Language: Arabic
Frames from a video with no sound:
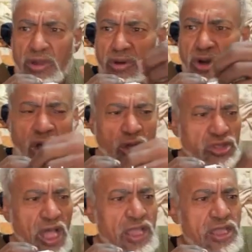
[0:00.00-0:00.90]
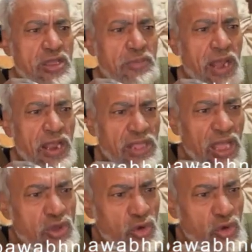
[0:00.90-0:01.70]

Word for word: رحت اي بلد اي